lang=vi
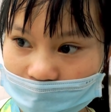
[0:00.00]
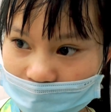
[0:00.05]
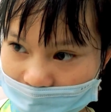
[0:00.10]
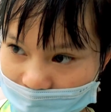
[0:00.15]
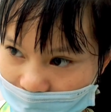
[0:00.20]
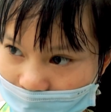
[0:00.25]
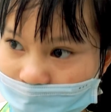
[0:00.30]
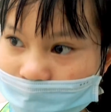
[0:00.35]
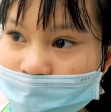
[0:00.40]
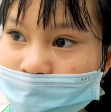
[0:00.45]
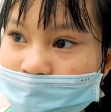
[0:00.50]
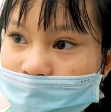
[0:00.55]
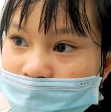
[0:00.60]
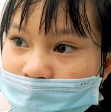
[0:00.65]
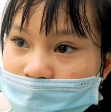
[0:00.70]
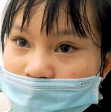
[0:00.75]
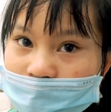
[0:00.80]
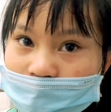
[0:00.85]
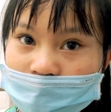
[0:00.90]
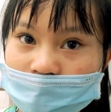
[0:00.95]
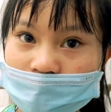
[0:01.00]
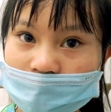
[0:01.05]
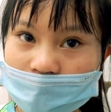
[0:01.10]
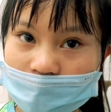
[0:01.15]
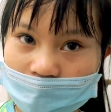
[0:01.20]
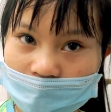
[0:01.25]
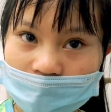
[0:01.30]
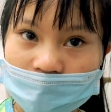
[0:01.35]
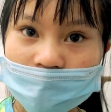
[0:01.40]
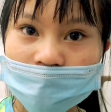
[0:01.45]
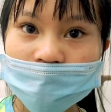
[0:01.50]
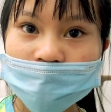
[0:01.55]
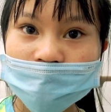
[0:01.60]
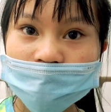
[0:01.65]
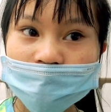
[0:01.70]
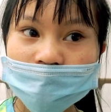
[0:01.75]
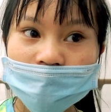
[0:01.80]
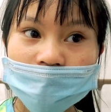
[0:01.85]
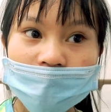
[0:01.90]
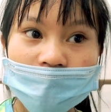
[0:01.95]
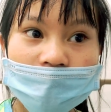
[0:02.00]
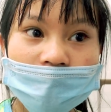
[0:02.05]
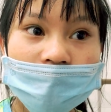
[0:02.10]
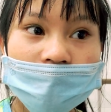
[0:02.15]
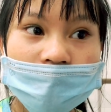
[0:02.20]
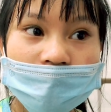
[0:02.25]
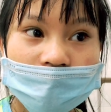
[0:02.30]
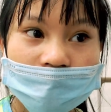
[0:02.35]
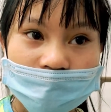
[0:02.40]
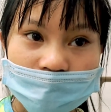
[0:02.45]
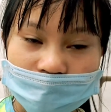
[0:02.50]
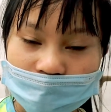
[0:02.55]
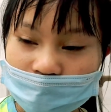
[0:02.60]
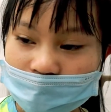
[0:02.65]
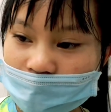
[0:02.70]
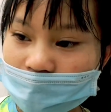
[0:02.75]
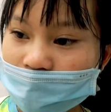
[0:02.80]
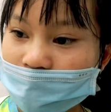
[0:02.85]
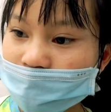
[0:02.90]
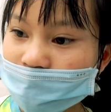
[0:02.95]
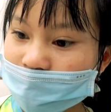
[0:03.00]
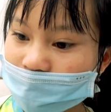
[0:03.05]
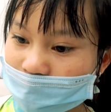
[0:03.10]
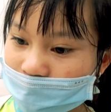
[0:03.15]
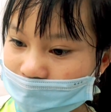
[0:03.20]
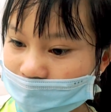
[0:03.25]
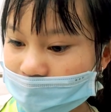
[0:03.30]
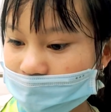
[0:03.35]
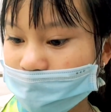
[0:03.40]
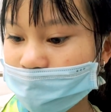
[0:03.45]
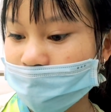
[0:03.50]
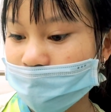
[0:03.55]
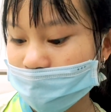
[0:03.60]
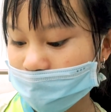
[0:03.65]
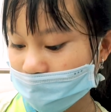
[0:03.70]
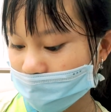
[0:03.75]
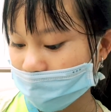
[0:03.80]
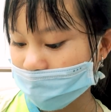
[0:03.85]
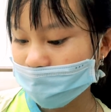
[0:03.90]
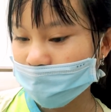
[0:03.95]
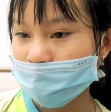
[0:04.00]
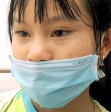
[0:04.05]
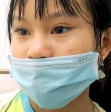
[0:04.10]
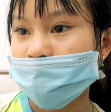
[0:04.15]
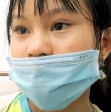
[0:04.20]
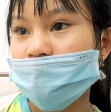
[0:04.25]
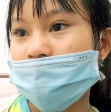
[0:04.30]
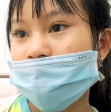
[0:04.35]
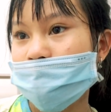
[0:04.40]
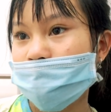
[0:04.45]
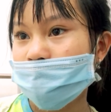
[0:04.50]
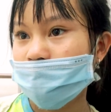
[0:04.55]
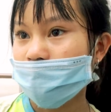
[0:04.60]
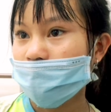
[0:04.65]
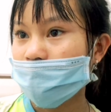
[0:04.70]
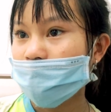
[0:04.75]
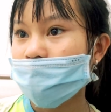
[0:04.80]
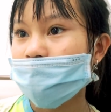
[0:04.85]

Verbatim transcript: Dạ, có hỗ trợ không? Có. Từ nhỏ em và chồng em chăm nó.